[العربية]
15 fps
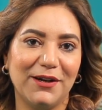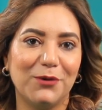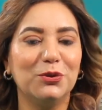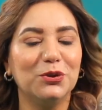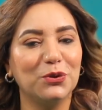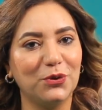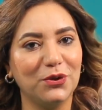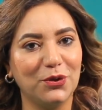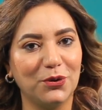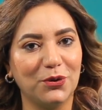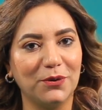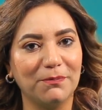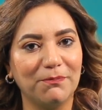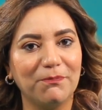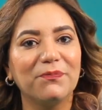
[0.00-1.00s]
ونقول
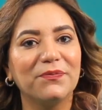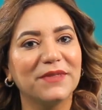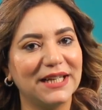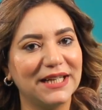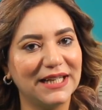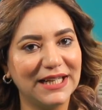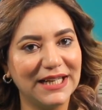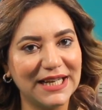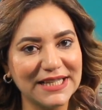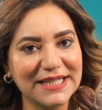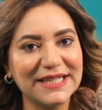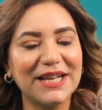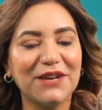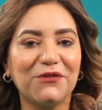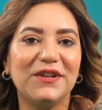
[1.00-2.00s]
لهم
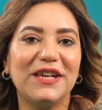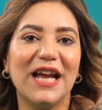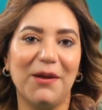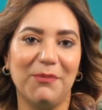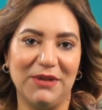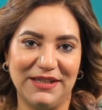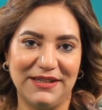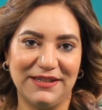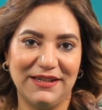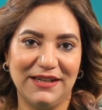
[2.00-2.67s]
لسه في امل